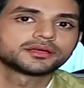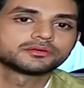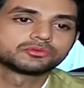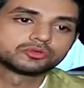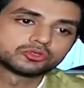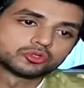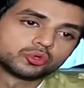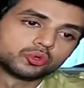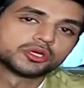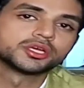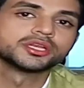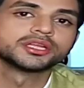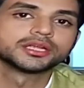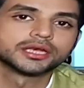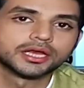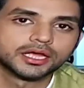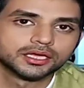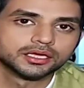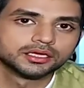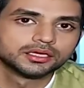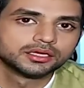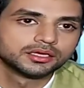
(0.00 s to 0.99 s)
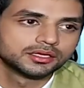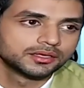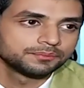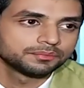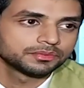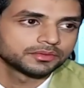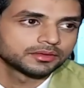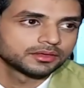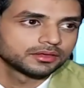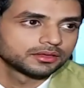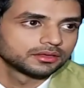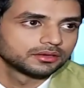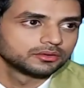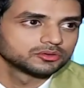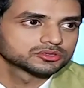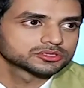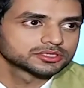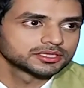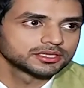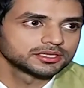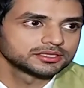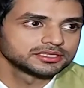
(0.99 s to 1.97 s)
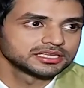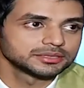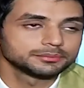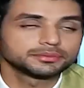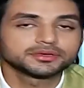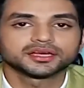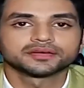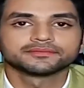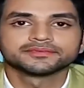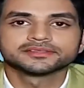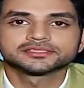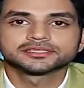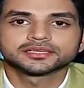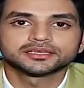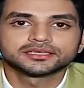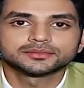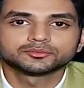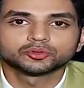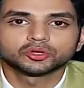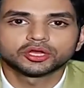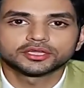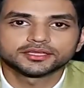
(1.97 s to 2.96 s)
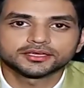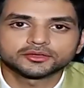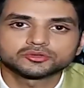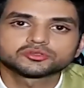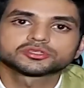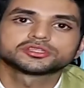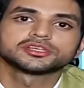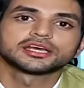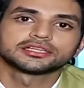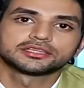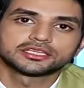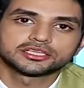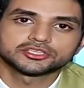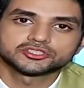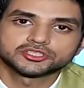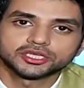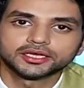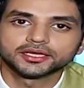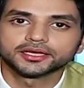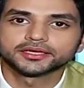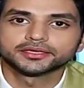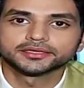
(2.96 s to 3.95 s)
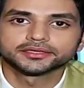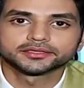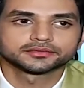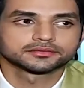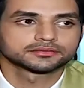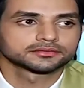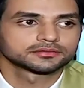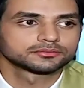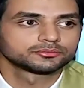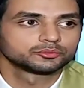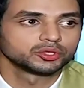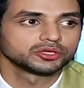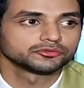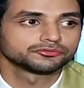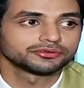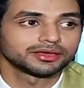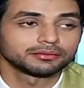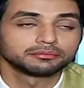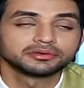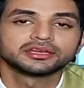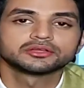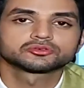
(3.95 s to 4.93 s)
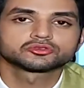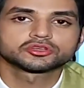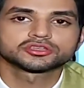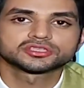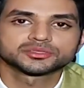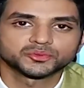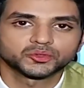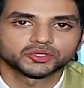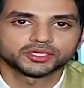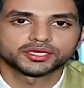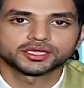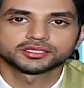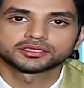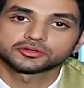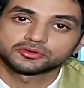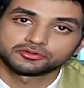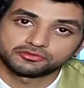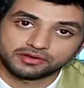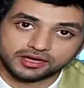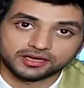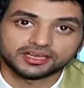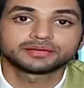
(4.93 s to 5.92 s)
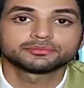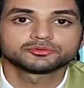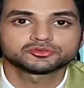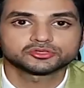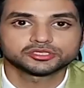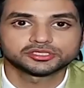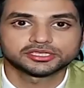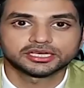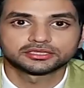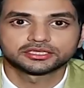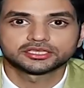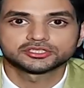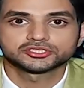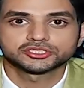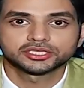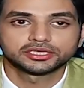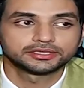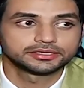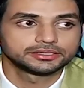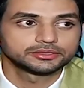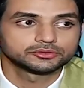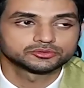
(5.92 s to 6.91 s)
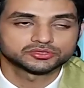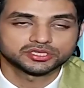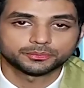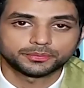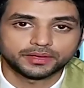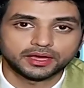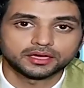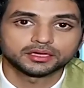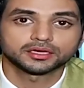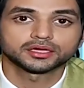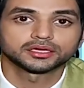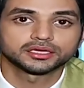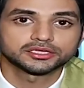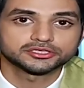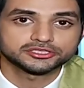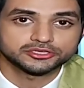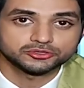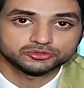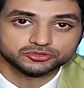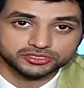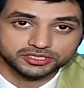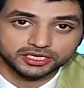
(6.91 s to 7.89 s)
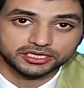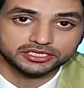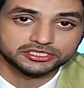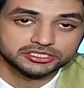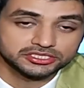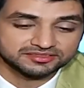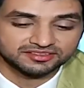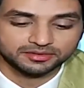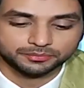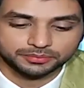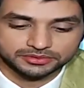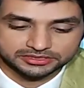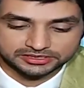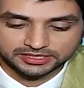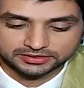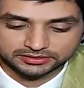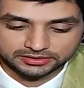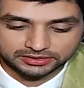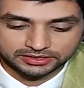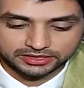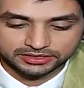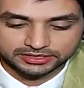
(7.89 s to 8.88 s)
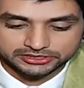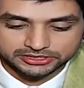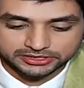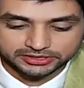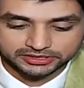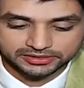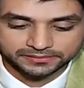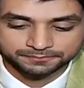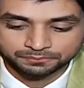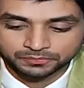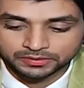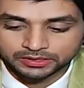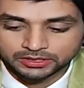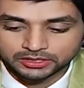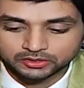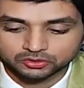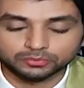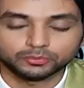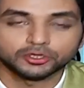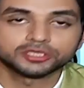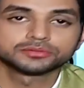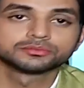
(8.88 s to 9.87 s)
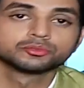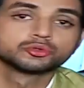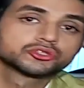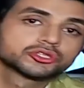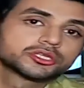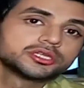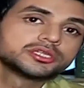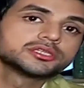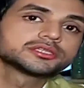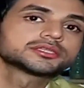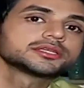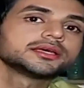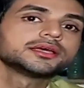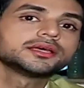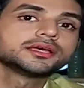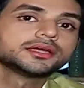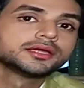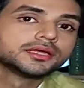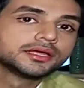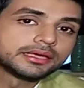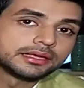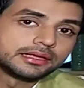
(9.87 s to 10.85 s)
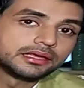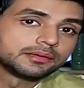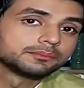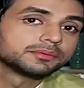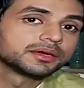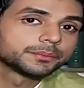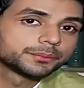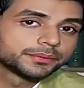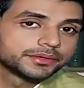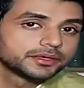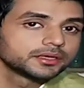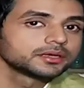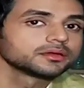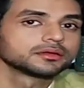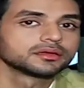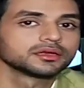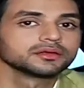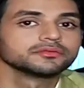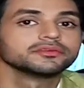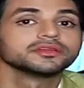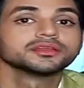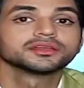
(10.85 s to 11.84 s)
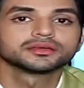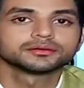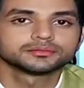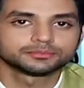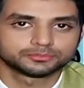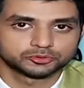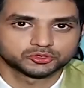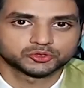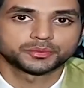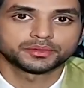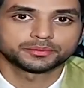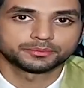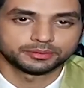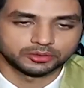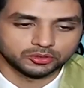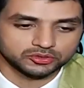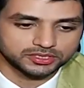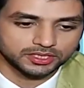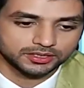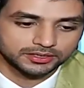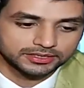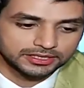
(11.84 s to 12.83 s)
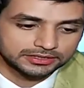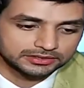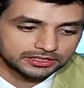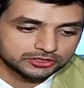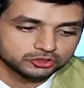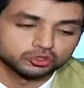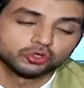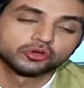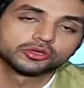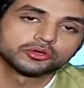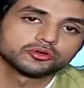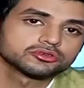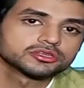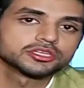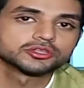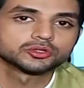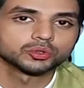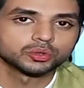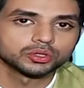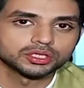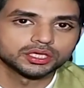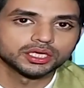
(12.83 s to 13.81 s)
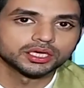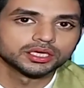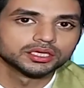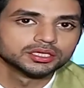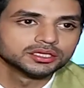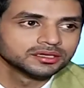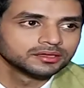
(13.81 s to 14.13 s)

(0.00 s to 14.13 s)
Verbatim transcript: बार वो झूठ निकला है उसने ये भी कन्विंसिंगली बोला था कि उसकी याददाश्त चली गई है पूरी फैमिली ने उसको सपोर्ट किया था कि वाकई में उसकी याददाश्त चली गई उसे प्यार करना चाहिए उसे सारी चीज़ें वापस याद दिलानी चाहिए तो बहुत मुश्किल से एक बार फिर रणवीर ने उस पर भरोसा किया था जो कि उसने तोड़ दिया